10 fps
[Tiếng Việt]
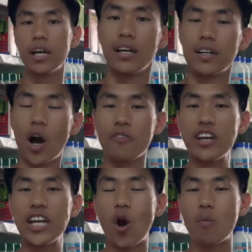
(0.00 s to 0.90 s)
rồi
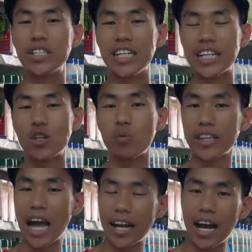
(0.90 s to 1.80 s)
video mình xin kết thúc
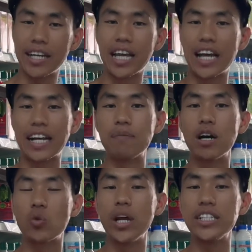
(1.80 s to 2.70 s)
tại đây cảm ơn
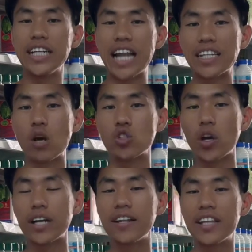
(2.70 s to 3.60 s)
quý anh chị đã theo dõi
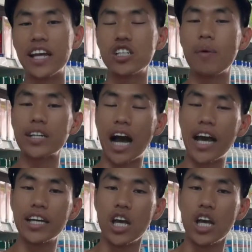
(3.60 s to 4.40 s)
kênh thiện chữa bệnh cây